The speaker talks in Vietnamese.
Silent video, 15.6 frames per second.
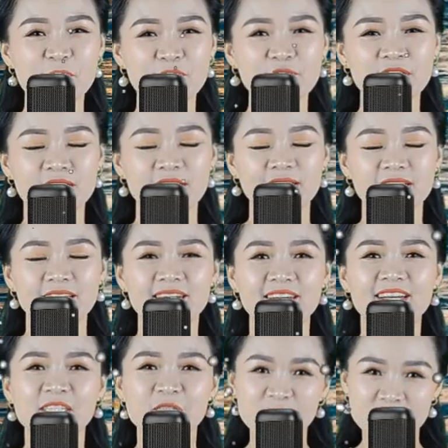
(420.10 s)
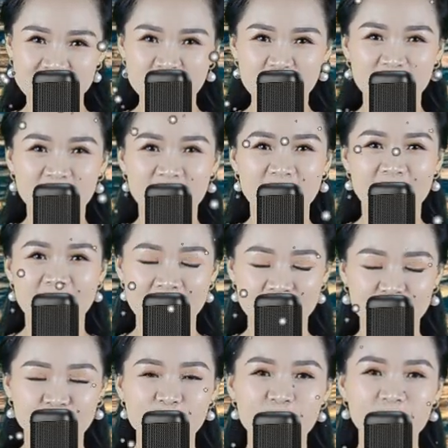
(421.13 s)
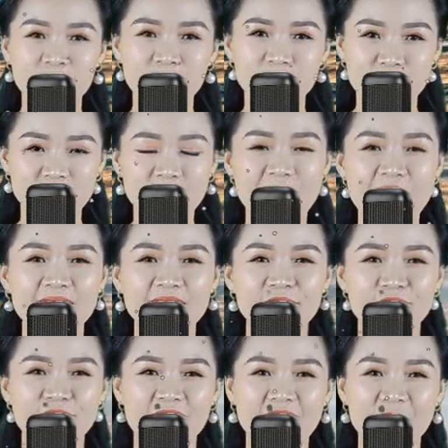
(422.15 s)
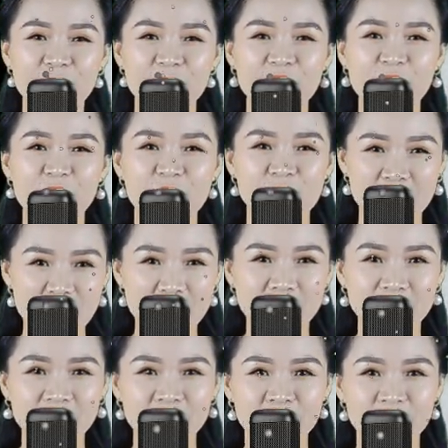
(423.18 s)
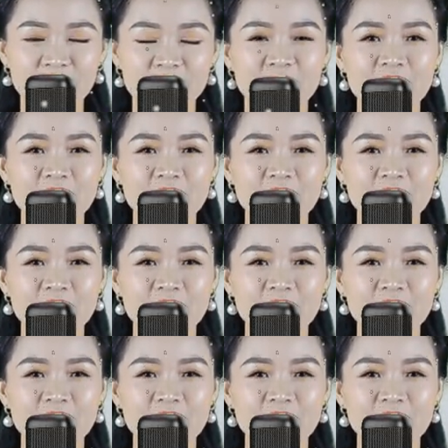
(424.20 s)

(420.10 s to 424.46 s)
là cưới gả hay sinh con. Sao thủy diệu là sao phúc lộc